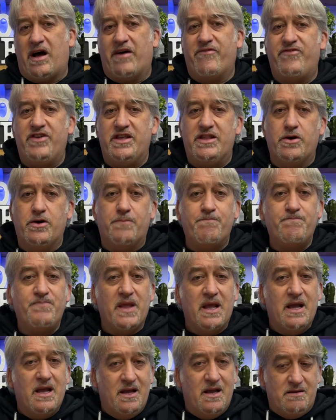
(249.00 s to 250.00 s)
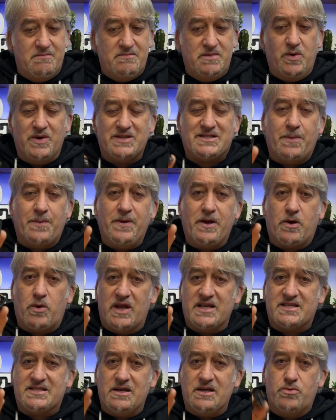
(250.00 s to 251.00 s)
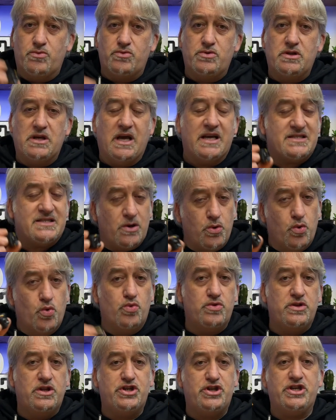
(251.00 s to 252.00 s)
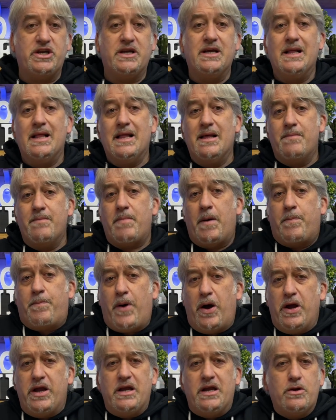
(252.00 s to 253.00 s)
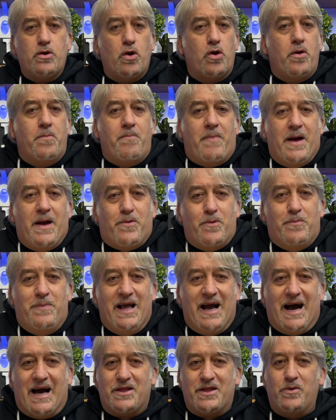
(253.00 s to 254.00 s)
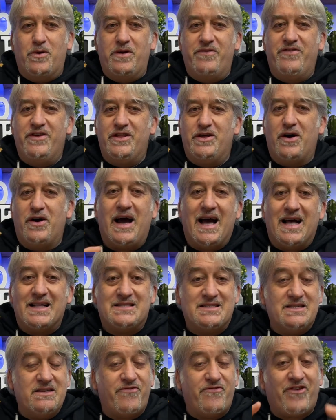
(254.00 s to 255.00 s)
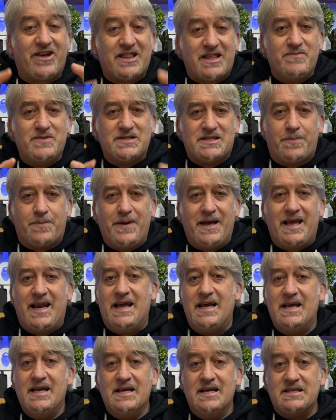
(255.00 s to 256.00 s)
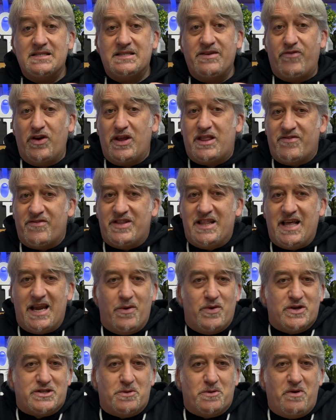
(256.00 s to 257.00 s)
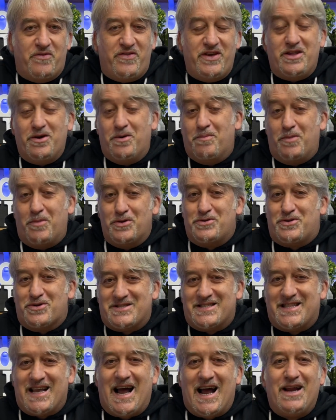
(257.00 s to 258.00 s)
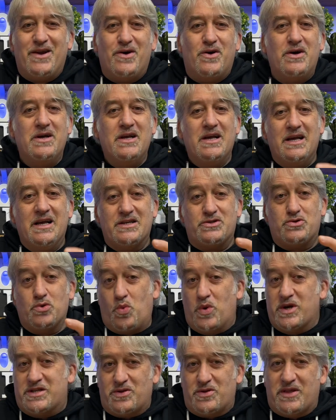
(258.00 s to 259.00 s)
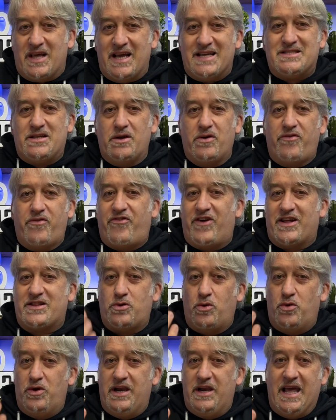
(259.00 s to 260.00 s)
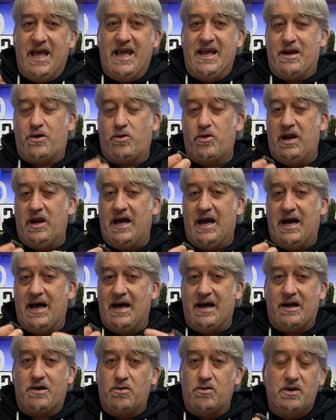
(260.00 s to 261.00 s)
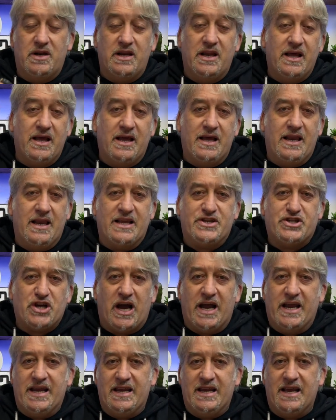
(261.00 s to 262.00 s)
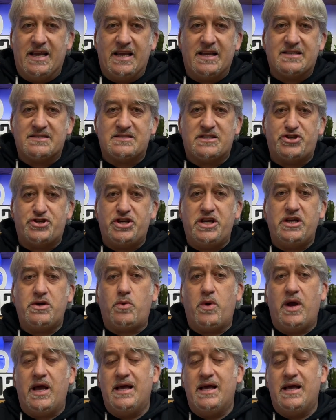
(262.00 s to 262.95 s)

a video di questa piccola S11, ma poi non l'ho mai pubblicato quel video. Anzi, fatemi sapere se volete vedere questo mio video molto strano su questo test che ho fatto con lei e con, la, con le Shine X5,